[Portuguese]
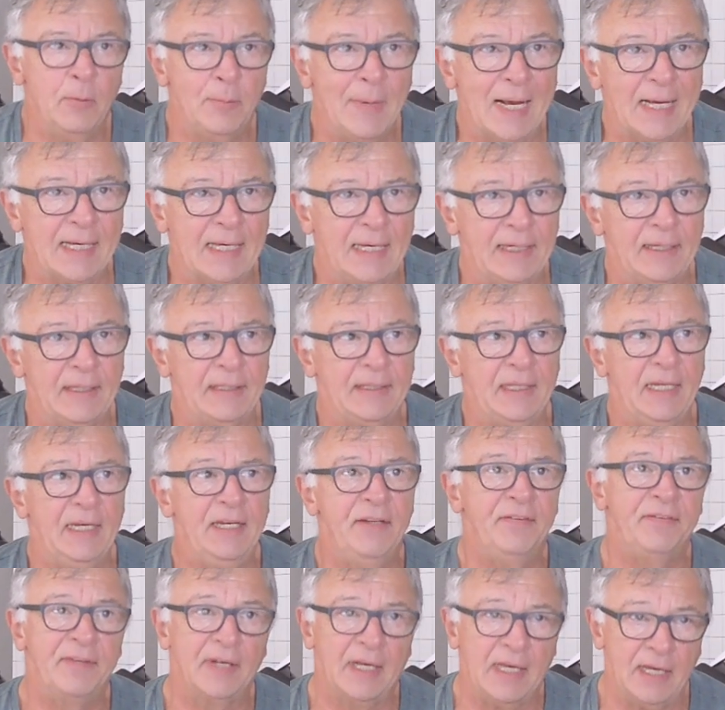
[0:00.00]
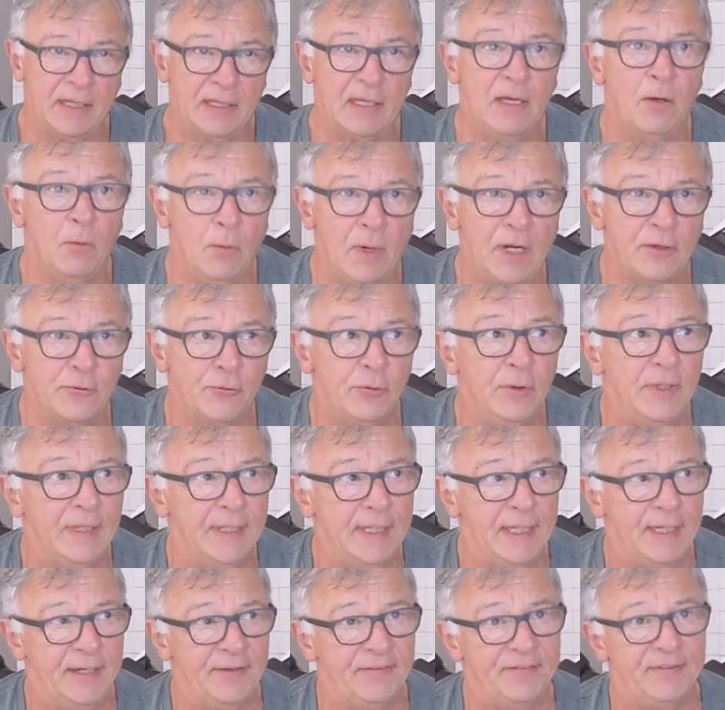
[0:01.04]
uma característica que eu acho
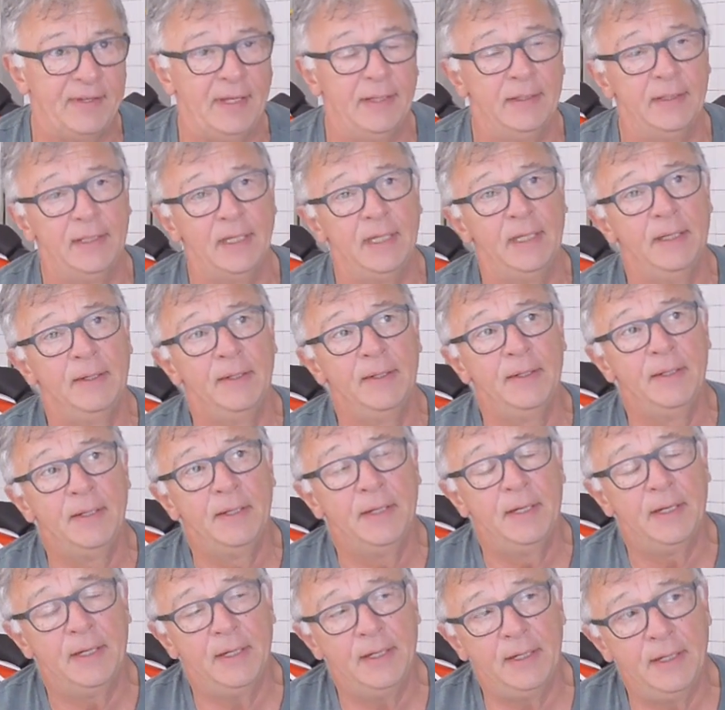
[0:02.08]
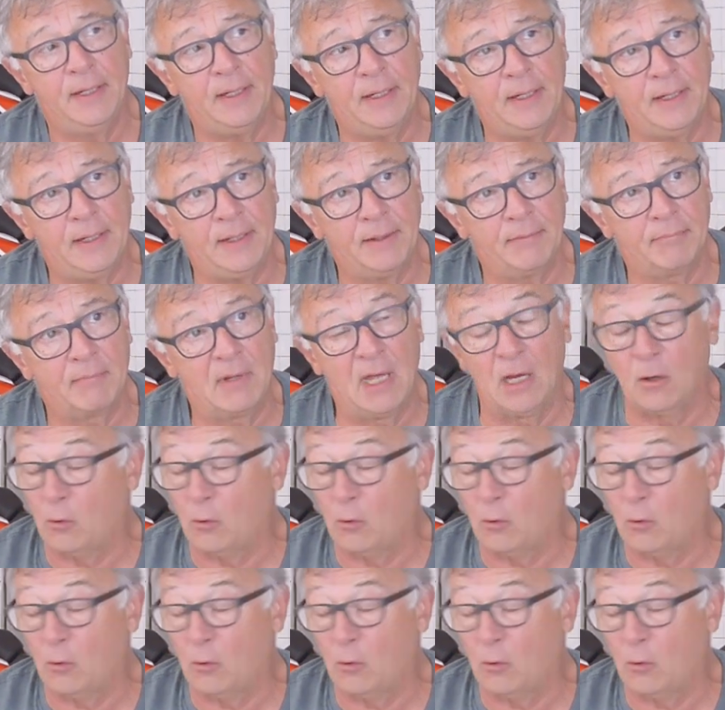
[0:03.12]
interessante, é, que